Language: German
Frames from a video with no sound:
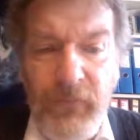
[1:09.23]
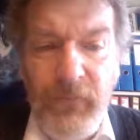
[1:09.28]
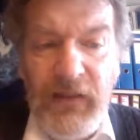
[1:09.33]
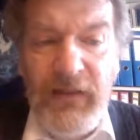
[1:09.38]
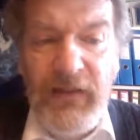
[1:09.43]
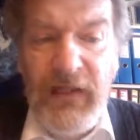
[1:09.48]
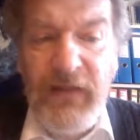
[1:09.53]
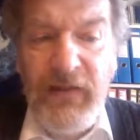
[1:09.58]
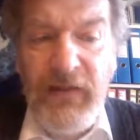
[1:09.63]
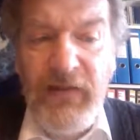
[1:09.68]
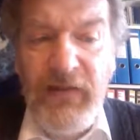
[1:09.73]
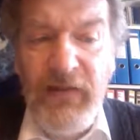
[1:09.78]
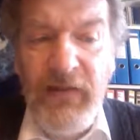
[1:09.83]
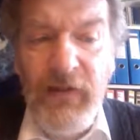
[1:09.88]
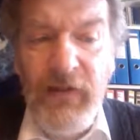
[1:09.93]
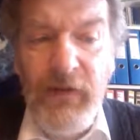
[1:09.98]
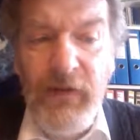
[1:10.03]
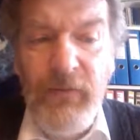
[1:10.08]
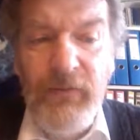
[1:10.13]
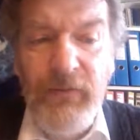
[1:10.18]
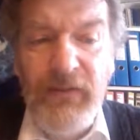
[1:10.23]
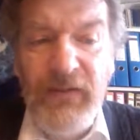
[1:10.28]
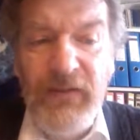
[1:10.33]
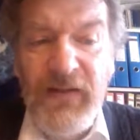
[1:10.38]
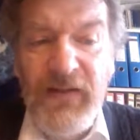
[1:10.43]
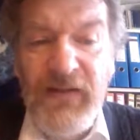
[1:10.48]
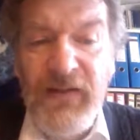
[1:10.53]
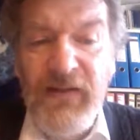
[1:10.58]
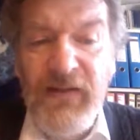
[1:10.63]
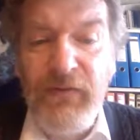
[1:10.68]
Ländlicher Raum,
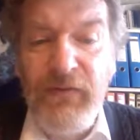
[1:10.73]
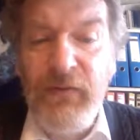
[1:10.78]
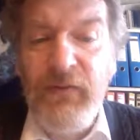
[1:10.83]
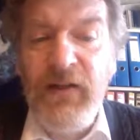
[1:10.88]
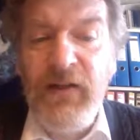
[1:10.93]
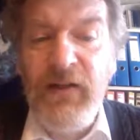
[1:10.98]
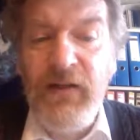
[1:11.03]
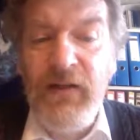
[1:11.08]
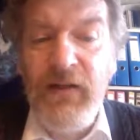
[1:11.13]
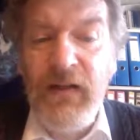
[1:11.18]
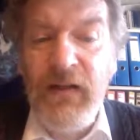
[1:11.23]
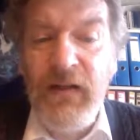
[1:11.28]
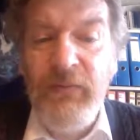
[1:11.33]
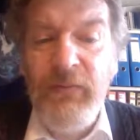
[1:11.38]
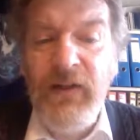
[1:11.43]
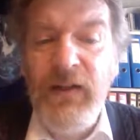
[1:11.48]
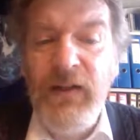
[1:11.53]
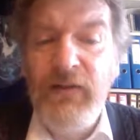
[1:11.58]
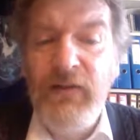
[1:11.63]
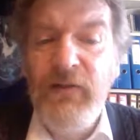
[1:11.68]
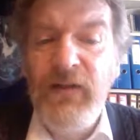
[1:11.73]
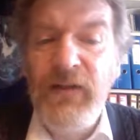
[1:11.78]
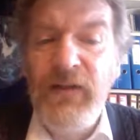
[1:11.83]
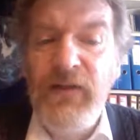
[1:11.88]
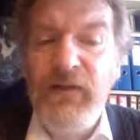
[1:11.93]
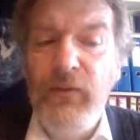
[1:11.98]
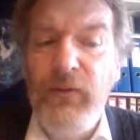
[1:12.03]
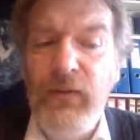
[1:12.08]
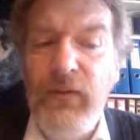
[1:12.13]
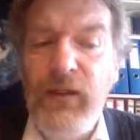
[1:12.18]
das ist für mich eben nicht nur
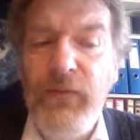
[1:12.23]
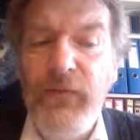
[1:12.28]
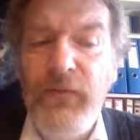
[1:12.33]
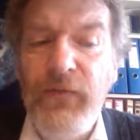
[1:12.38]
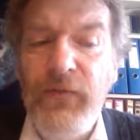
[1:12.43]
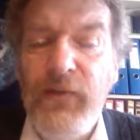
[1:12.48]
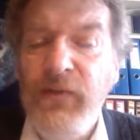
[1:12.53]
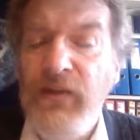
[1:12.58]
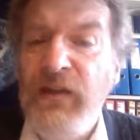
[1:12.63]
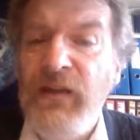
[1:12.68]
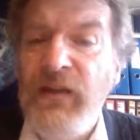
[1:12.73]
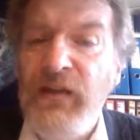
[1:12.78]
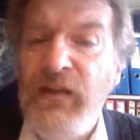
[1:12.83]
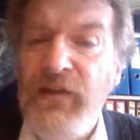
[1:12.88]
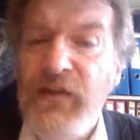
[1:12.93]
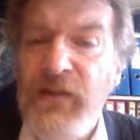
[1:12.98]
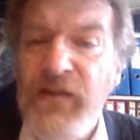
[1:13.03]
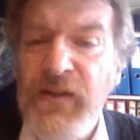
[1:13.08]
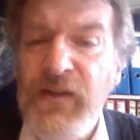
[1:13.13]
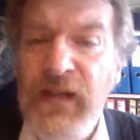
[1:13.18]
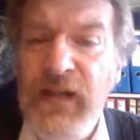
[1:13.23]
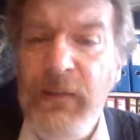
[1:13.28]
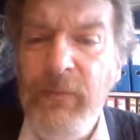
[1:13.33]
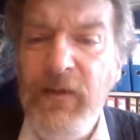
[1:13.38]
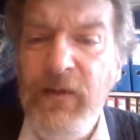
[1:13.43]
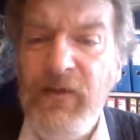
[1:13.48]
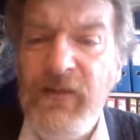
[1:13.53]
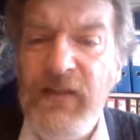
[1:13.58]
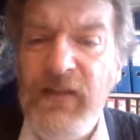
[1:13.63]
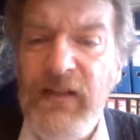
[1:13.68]
das Dorf, sondern ein System
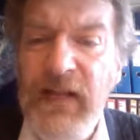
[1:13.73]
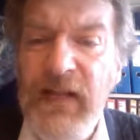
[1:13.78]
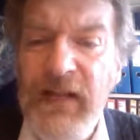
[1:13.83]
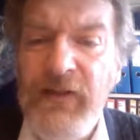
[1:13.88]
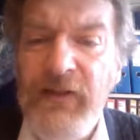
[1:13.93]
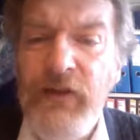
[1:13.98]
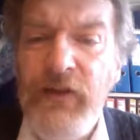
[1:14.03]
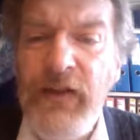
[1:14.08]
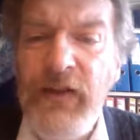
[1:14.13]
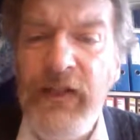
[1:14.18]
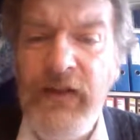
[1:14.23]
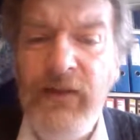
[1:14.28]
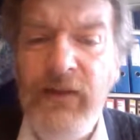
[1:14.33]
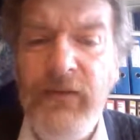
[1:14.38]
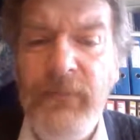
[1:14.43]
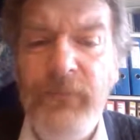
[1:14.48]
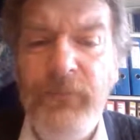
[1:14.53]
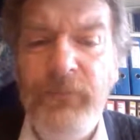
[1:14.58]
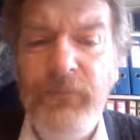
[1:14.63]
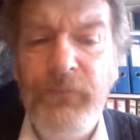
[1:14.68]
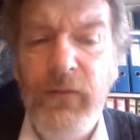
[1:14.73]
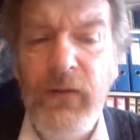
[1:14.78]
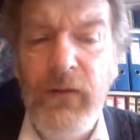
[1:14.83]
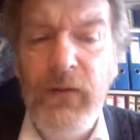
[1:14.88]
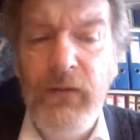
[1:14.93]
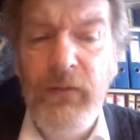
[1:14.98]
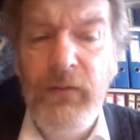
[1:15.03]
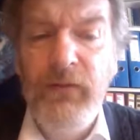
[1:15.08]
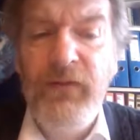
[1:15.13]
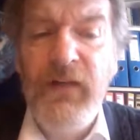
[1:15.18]
aus Kleinstädten
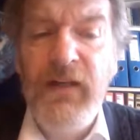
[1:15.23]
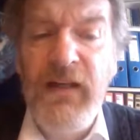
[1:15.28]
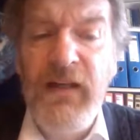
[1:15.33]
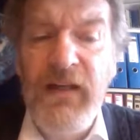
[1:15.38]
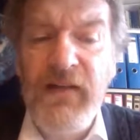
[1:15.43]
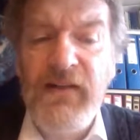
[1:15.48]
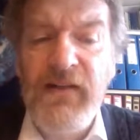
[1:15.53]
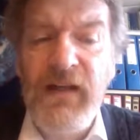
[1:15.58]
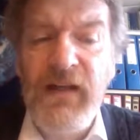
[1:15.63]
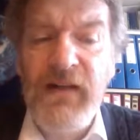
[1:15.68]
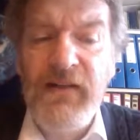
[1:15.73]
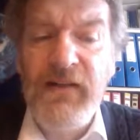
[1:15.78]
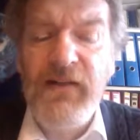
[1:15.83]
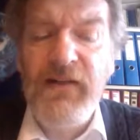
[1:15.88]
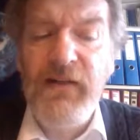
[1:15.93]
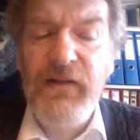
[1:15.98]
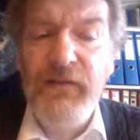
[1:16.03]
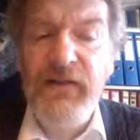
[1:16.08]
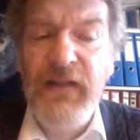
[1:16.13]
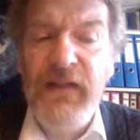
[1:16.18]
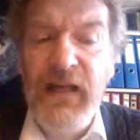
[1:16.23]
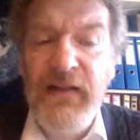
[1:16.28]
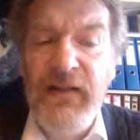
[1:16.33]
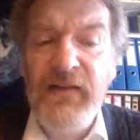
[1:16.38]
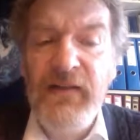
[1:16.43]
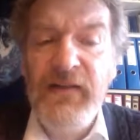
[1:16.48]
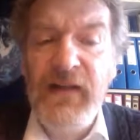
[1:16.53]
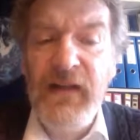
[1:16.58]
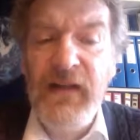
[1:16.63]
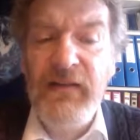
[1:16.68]
und Verkehrsachsen auf der
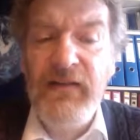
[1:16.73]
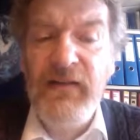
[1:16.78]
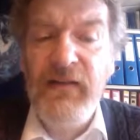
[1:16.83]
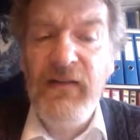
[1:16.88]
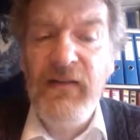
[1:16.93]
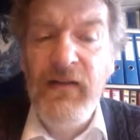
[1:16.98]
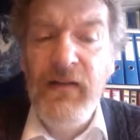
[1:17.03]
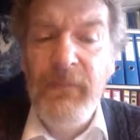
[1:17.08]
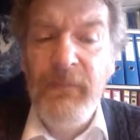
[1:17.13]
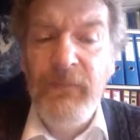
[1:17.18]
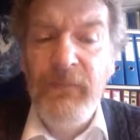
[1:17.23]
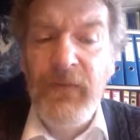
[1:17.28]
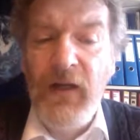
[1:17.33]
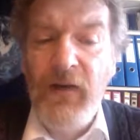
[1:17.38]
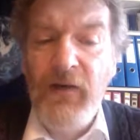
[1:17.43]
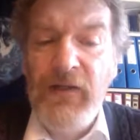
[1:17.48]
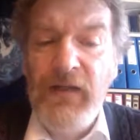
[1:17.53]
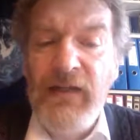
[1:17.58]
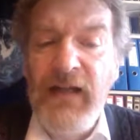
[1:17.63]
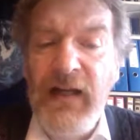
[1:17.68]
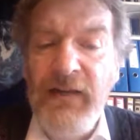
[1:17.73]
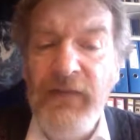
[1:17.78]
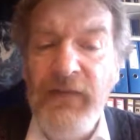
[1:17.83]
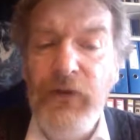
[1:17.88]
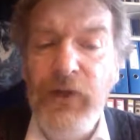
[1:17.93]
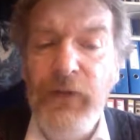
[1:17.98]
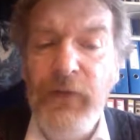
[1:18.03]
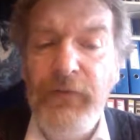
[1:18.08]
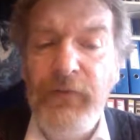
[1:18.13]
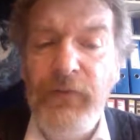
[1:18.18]
einen Seite, aus
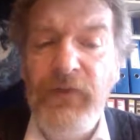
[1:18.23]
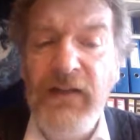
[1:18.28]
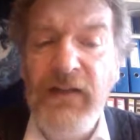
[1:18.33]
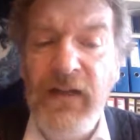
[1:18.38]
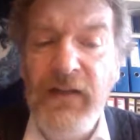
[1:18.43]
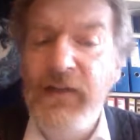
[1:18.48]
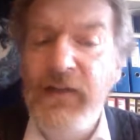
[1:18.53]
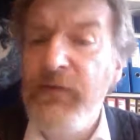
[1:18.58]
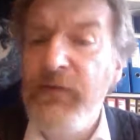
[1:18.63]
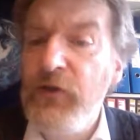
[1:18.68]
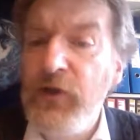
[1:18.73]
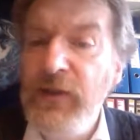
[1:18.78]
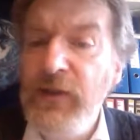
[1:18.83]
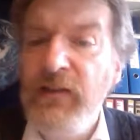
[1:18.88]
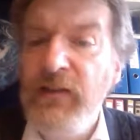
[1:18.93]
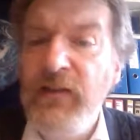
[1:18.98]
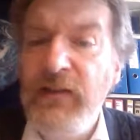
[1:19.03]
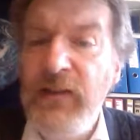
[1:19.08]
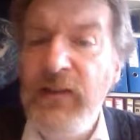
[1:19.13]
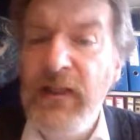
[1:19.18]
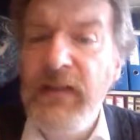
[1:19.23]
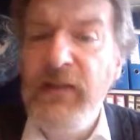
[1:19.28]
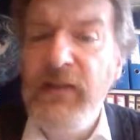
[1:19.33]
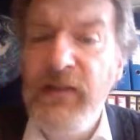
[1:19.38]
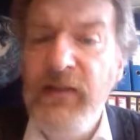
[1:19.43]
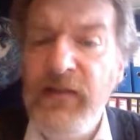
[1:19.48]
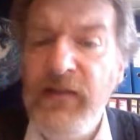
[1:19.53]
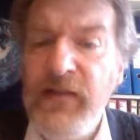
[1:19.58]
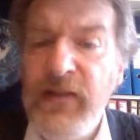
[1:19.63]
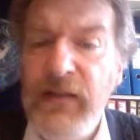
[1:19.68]
Landschaft und ganz verschiedenen
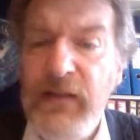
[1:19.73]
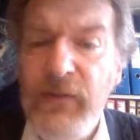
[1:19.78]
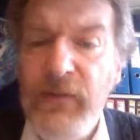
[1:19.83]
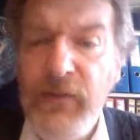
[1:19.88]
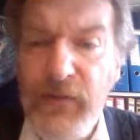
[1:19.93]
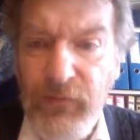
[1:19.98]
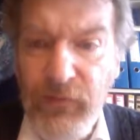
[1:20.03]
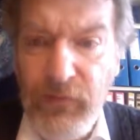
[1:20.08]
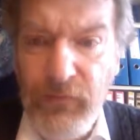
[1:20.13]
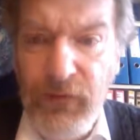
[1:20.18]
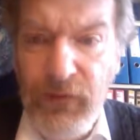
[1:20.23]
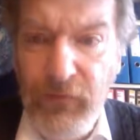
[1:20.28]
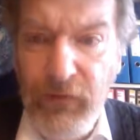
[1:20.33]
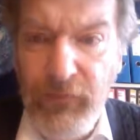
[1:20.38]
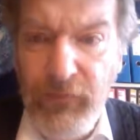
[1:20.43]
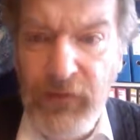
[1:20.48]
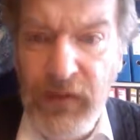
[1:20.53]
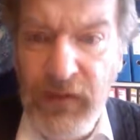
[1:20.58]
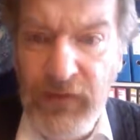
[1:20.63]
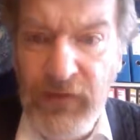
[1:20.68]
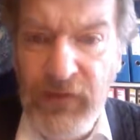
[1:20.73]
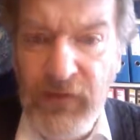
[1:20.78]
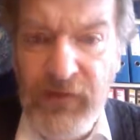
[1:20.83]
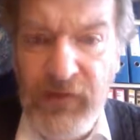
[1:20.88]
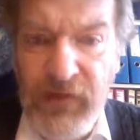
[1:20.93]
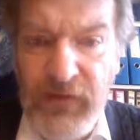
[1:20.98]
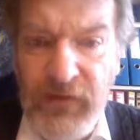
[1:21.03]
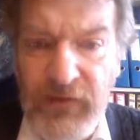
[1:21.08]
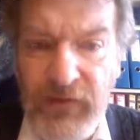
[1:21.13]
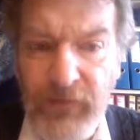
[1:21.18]
ländlichen Siedlungsformen auf der anderen
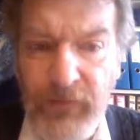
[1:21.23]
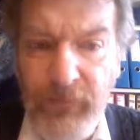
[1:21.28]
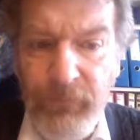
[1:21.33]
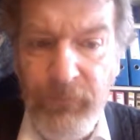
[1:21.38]
Seite.